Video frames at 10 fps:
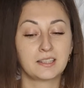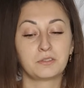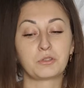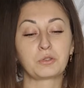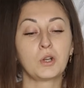Я
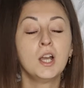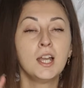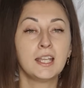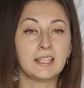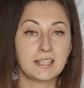говорю, что
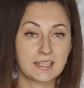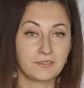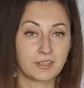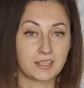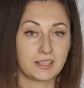
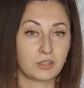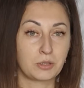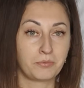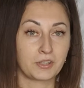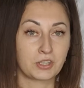если вы хотите,
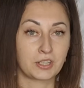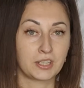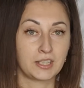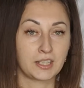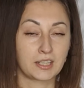чтобы ваша
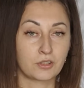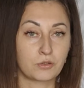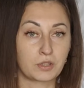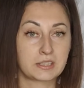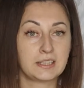орхидея
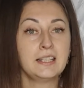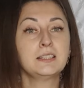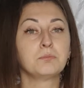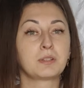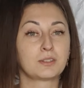хорошо росла,
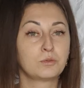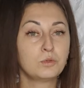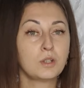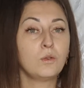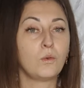
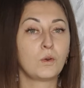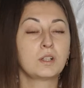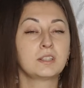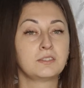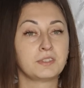температура
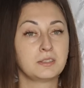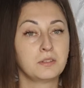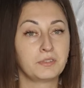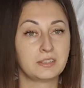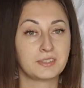около
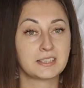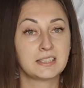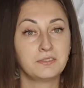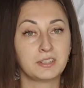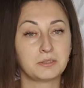
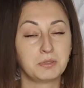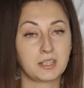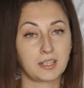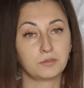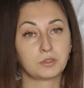
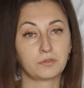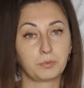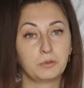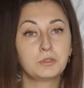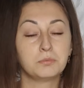28
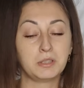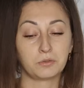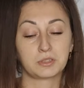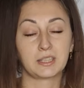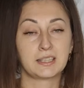градусов, плюс-минус.